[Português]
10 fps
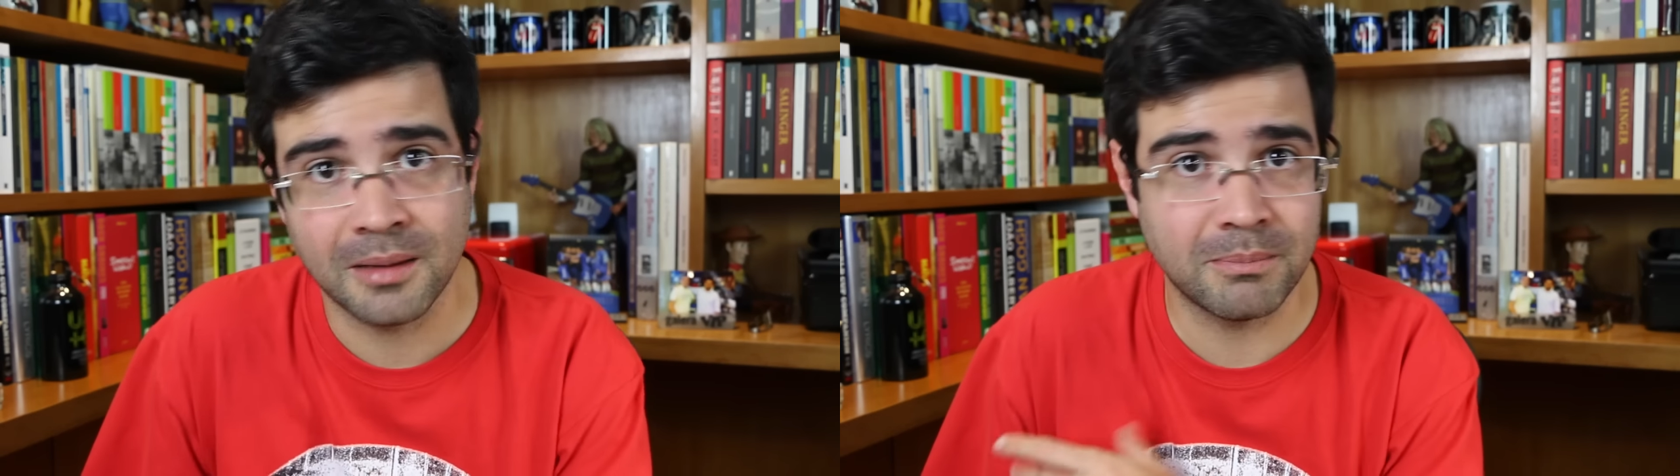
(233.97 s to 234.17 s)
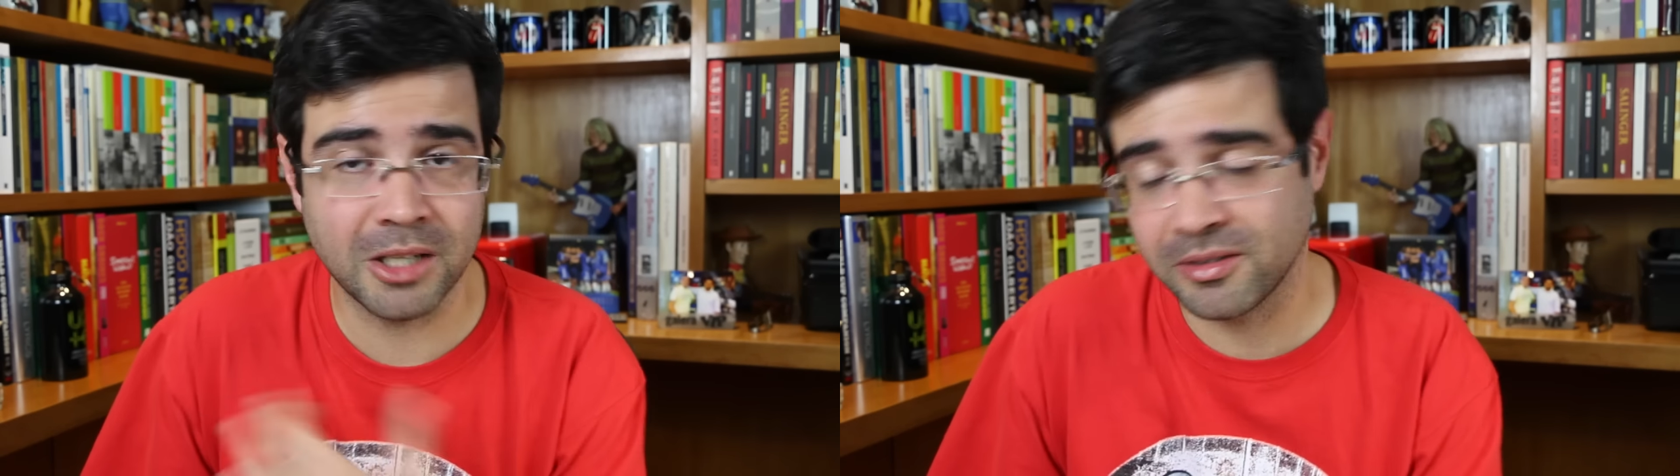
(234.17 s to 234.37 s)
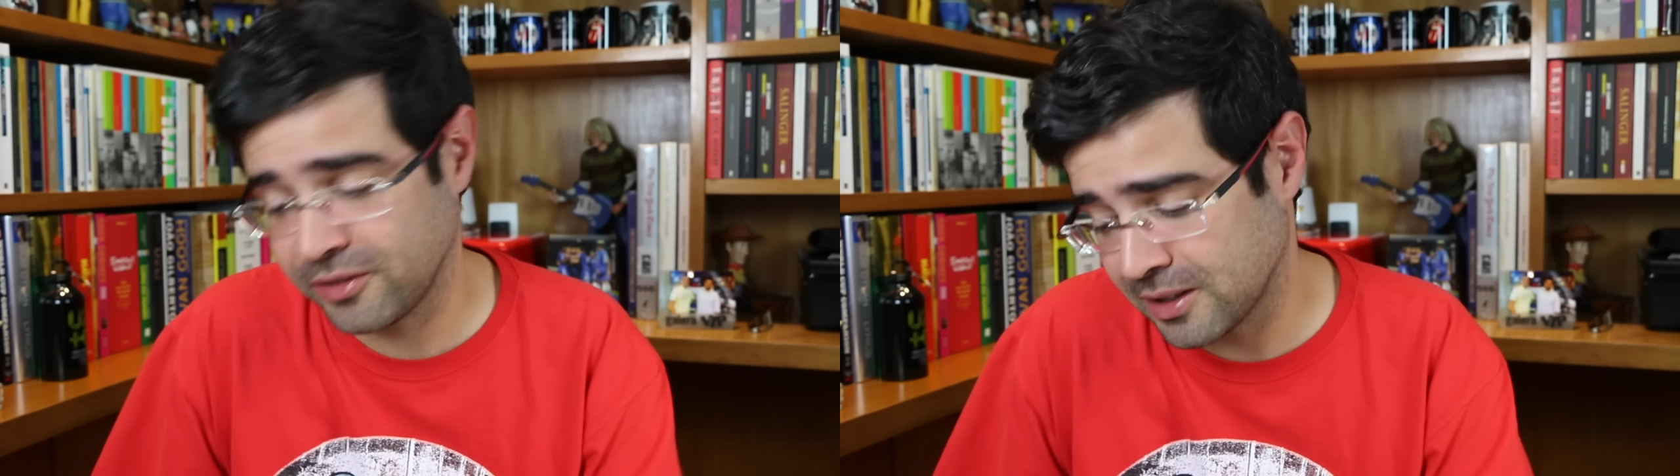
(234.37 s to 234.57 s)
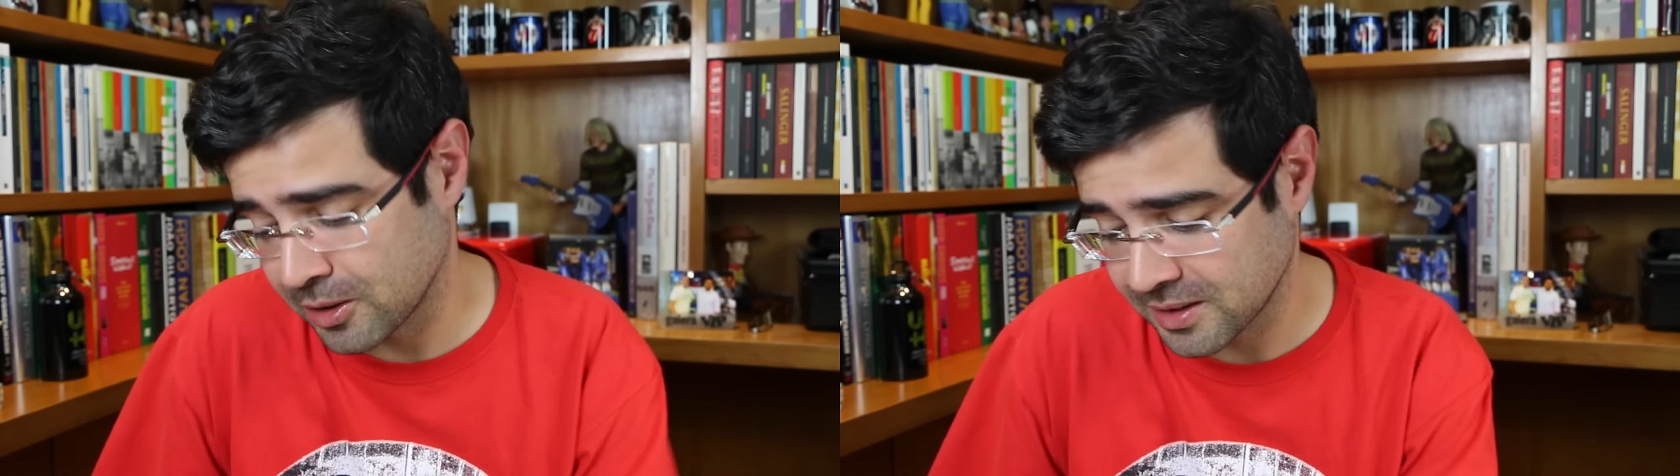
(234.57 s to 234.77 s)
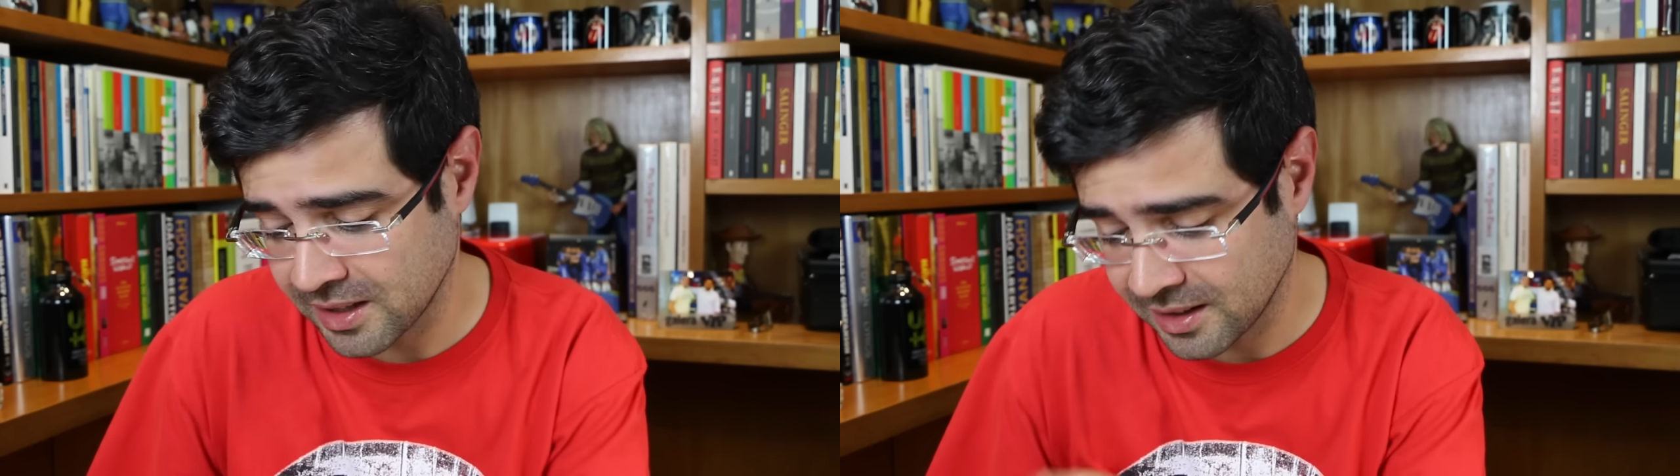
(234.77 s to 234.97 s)
Mas no
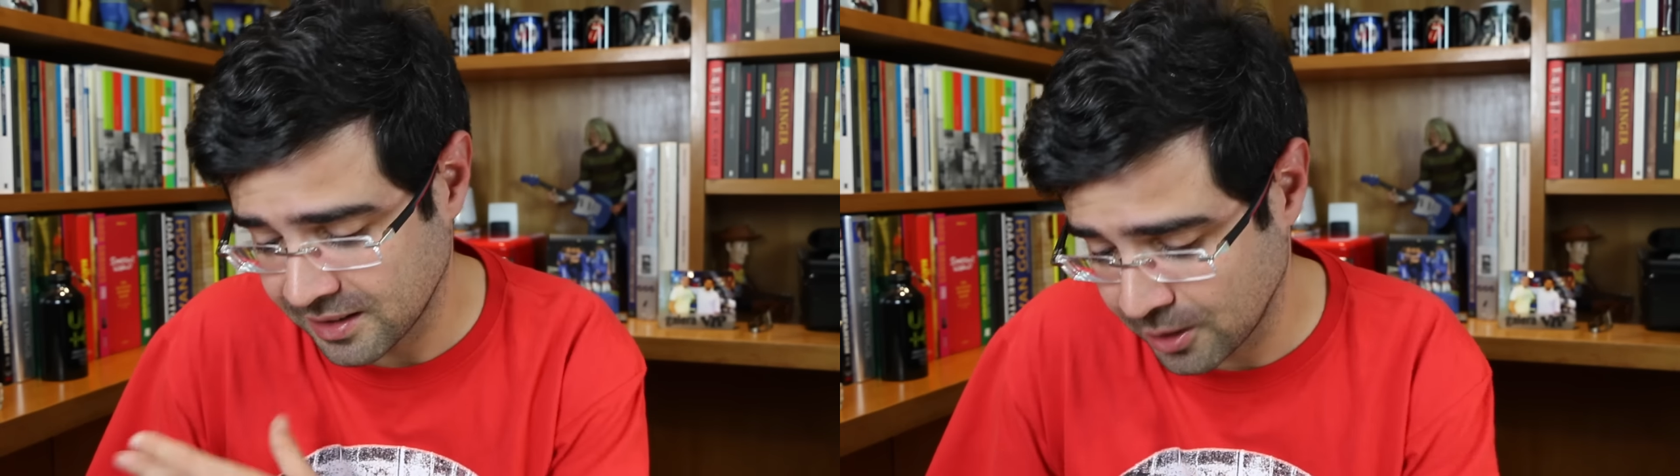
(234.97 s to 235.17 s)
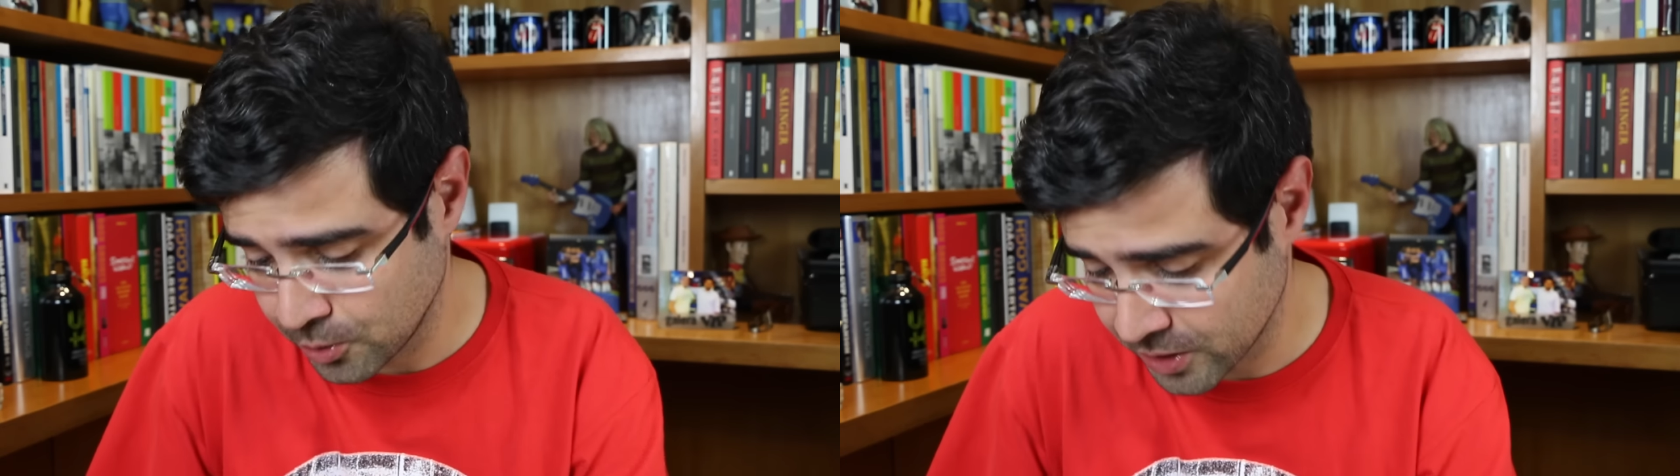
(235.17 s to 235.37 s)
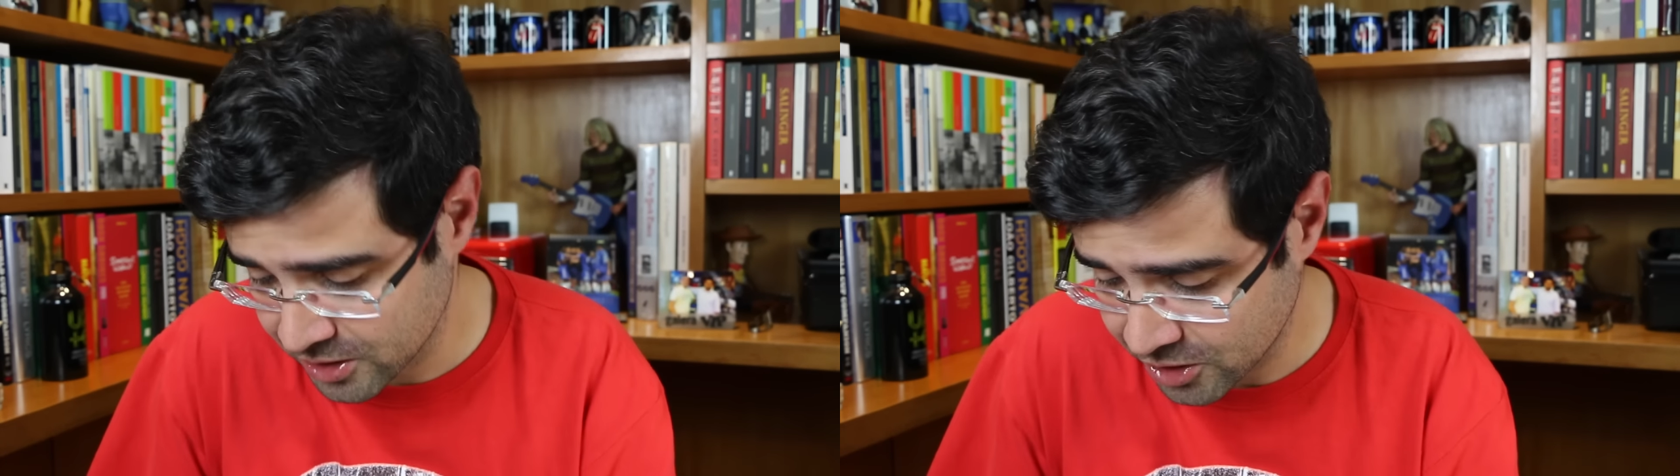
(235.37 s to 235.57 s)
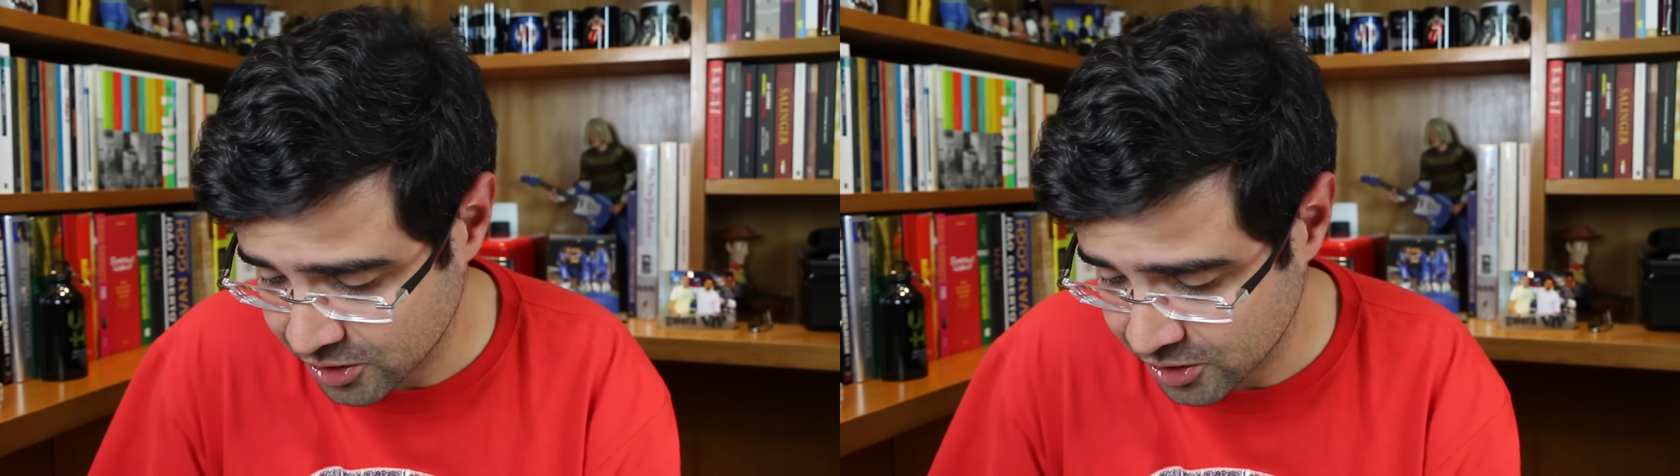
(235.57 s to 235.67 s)
final tá aí até hoje,